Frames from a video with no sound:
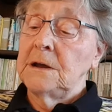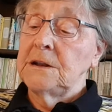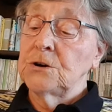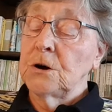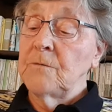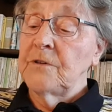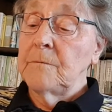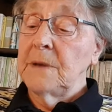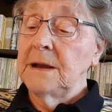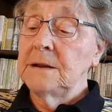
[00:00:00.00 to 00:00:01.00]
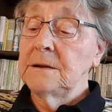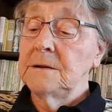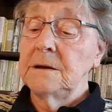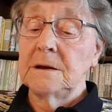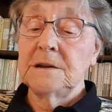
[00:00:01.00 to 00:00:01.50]
die
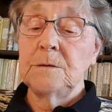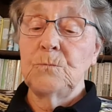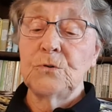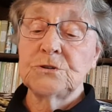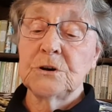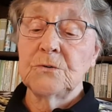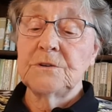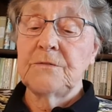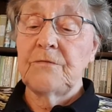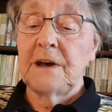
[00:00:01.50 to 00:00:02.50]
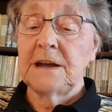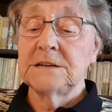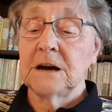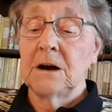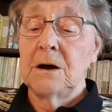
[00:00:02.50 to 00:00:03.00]
Konfirmanden, die Mütter und die
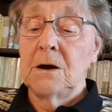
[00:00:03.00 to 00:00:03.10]
Väter